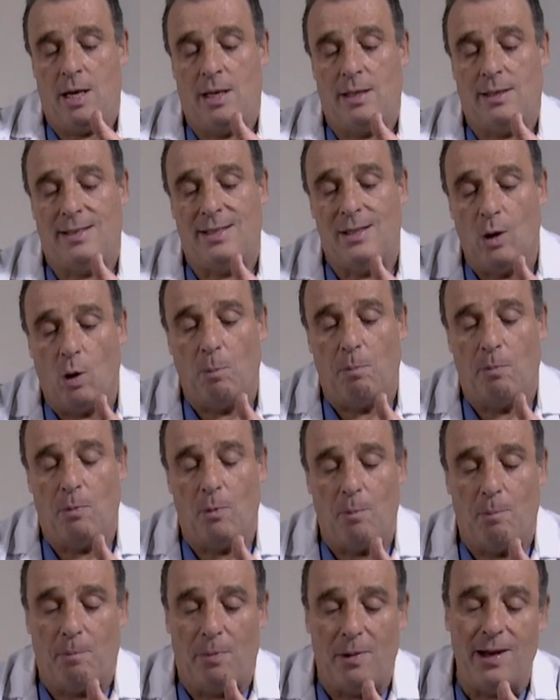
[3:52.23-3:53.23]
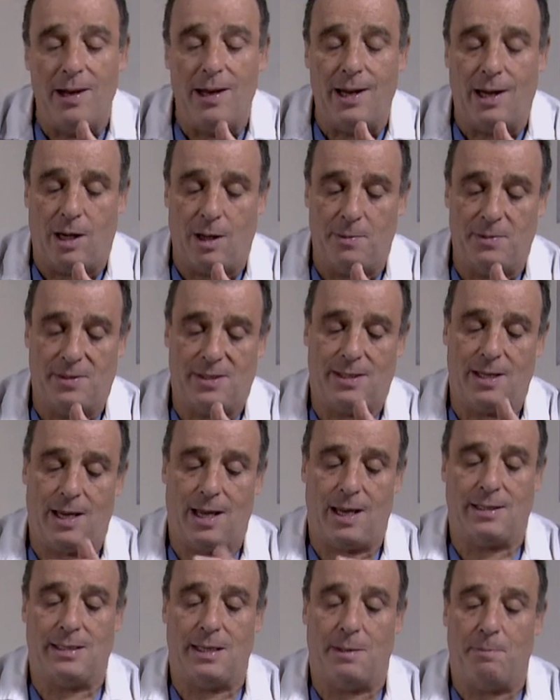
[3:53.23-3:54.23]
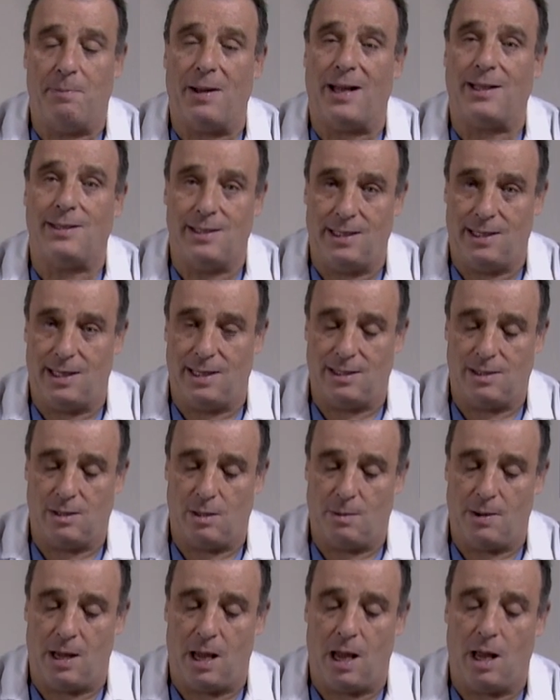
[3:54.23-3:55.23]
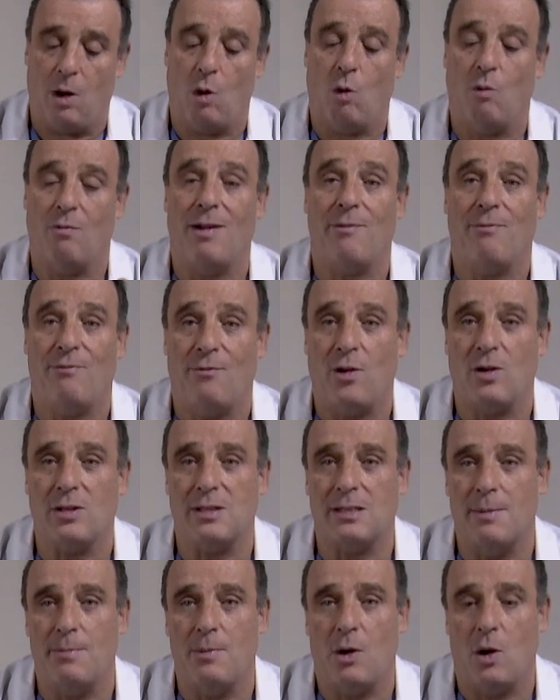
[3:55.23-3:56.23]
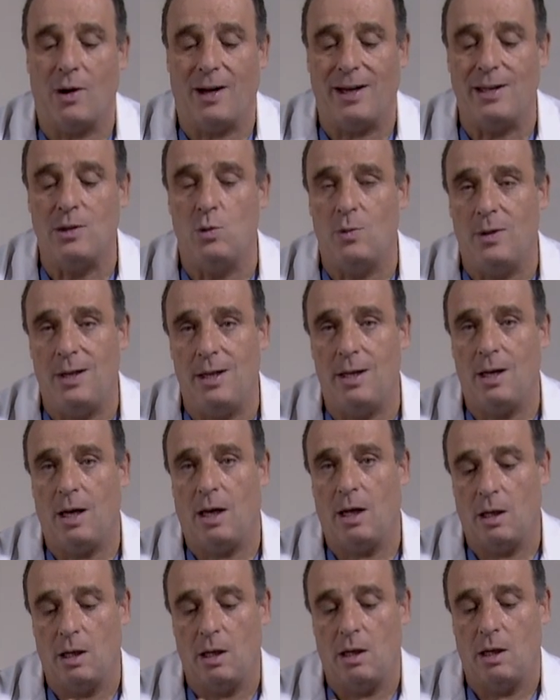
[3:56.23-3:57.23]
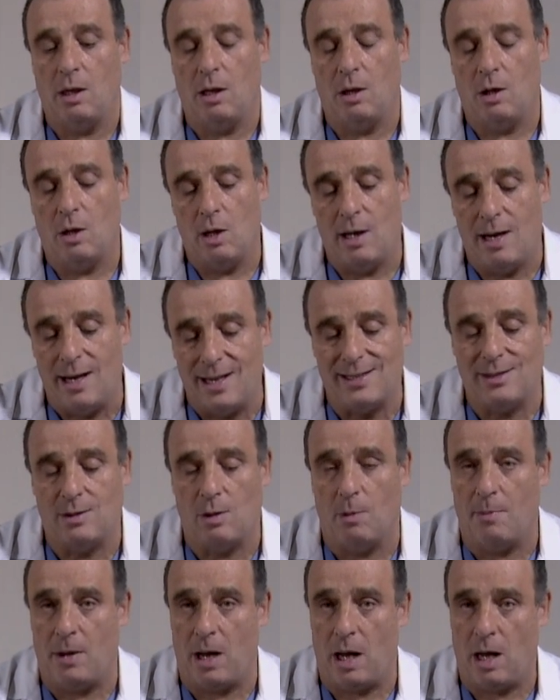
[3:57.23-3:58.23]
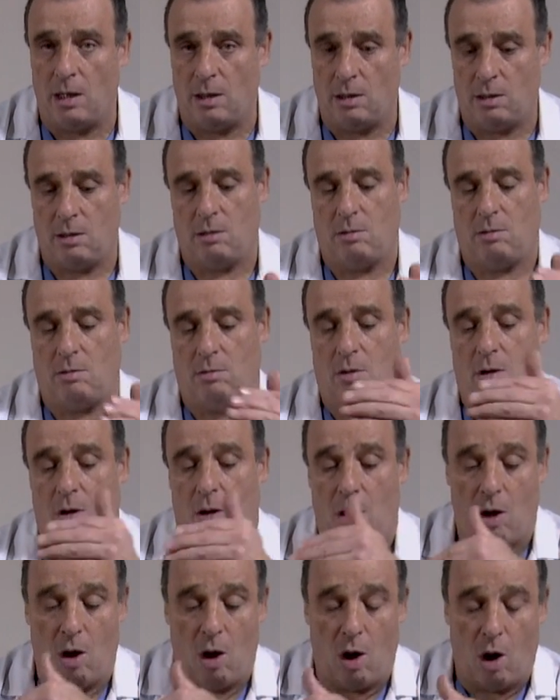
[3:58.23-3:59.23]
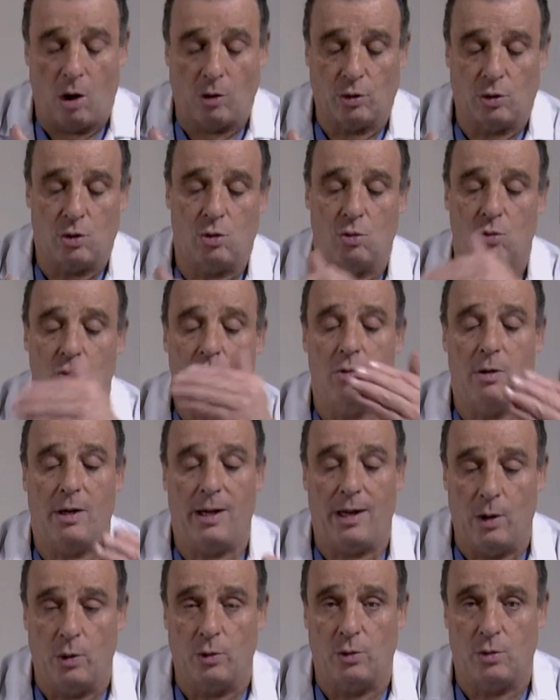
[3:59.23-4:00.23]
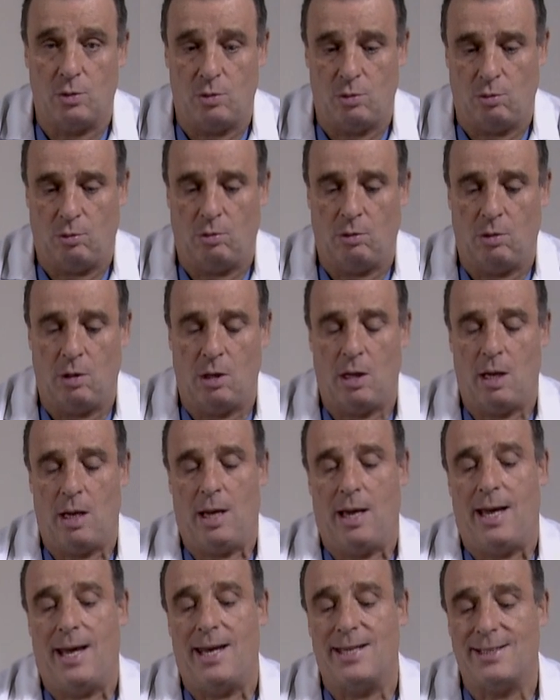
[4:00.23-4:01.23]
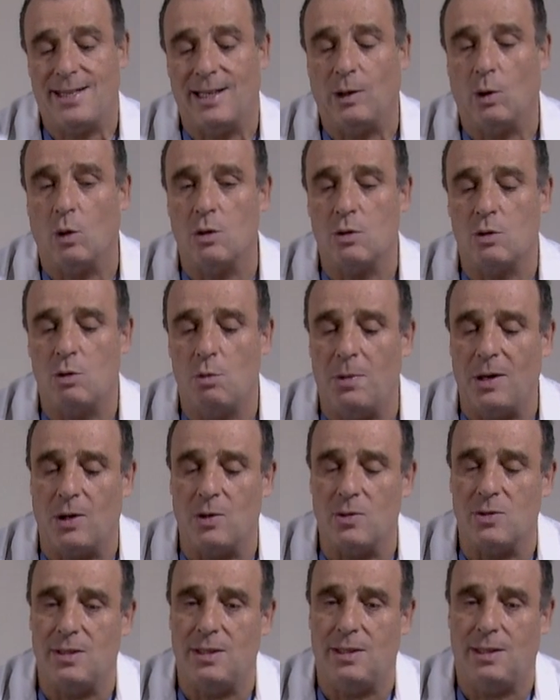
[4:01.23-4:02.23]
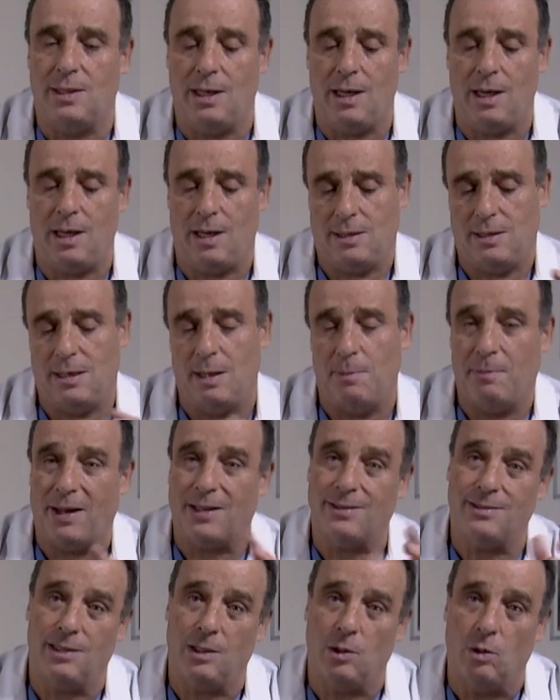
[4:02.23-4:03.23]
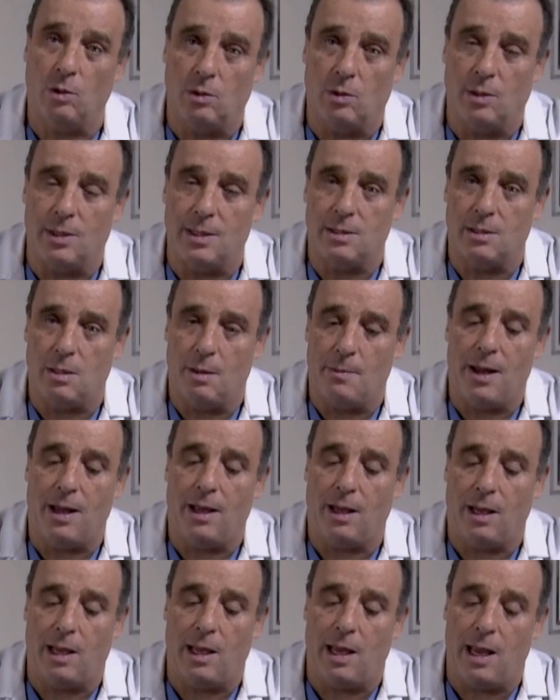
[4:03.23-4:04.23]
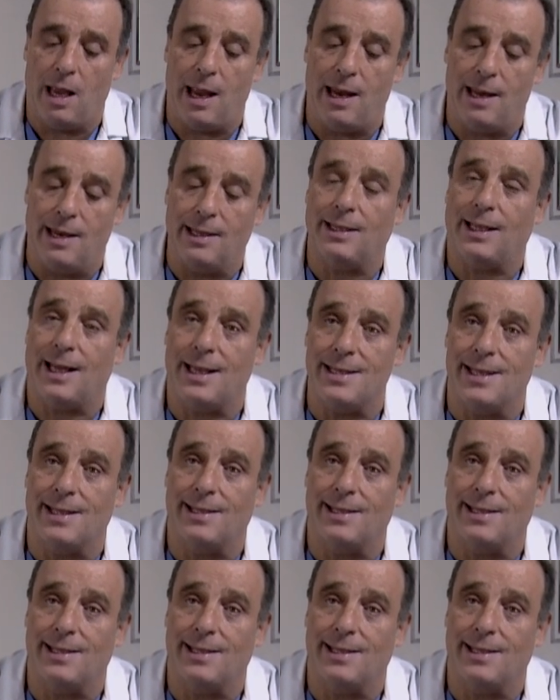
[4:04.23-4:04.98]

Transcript: Si on plie comme ça cette partie de l'estomac, on va forcément réduire l'estomac, en dessous et au-dessus. Et cette grosse tubérosité, cette partie haute de l'estomac, elle est très